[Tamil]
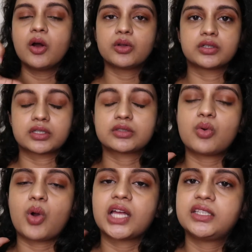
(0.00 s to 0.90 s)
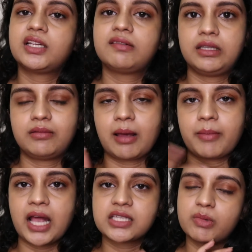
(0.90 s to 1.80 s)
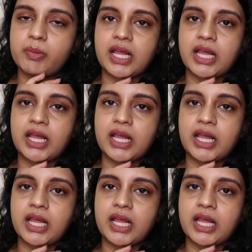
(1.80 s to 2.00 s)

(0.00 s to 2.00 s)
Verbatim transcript: ஒரு ஸோ அதுதான் வந்து நான் மேக்ஸிமம்